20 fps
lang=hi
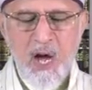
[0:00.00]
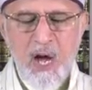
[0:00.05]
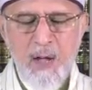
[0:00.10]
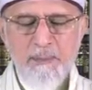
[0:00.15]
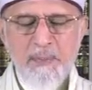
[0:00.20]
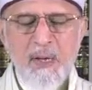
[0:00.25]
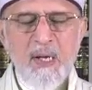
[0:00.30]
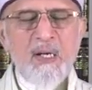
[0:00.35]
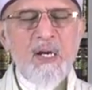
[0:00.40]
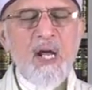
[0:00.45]

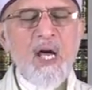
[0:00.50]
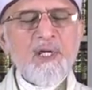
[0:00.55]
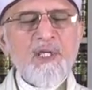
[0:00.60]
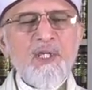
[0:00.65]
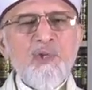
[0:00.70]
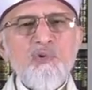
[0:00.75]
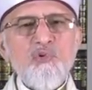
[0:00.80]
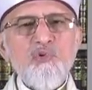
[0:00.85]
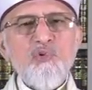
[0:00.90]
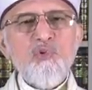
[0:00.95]
आप अल्लाह
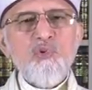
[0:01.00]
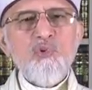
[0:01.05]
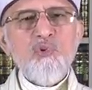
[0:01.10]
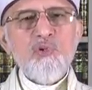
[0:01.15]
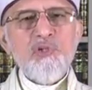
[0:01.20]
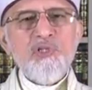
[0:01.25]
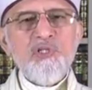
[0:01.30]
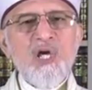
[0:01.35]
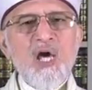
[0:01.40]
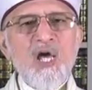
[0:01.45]
के
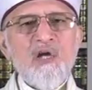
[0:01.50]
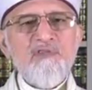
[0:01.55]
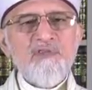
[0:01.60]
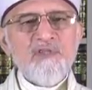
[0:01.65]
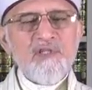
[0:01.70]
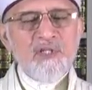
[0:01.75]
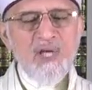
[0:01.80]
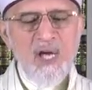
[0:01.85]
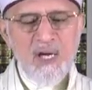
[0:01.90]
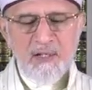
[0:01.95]
हजूर ये अर्ज़
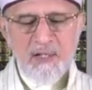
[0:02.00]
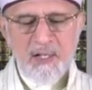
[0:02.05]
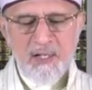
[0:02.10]
किया